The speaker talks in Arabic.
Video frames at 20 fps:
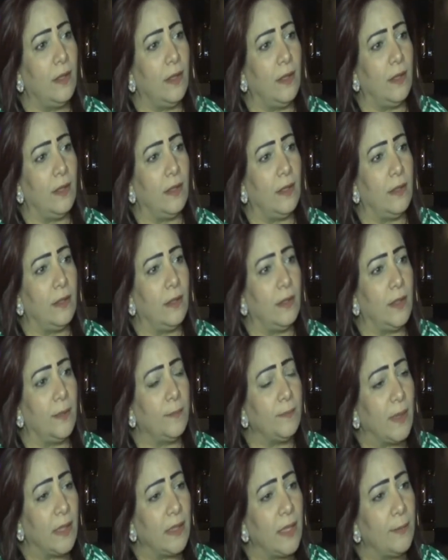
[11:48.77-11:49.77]
آه،
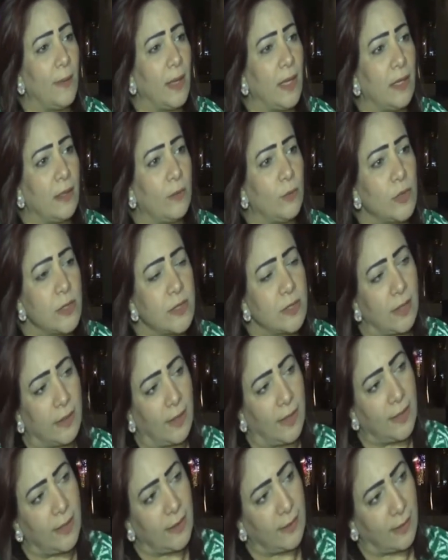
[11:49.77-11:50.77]
ابتدى بقى وسط
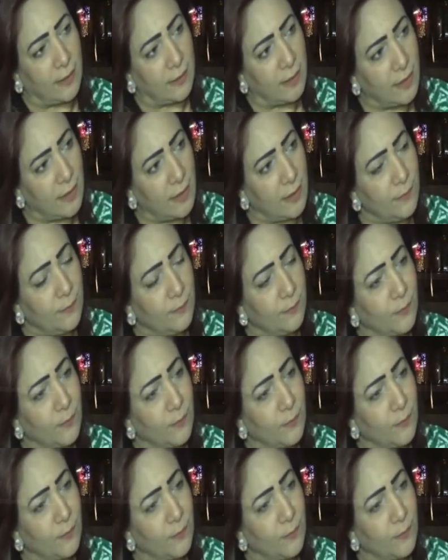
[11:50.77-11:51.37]
العيال العاديه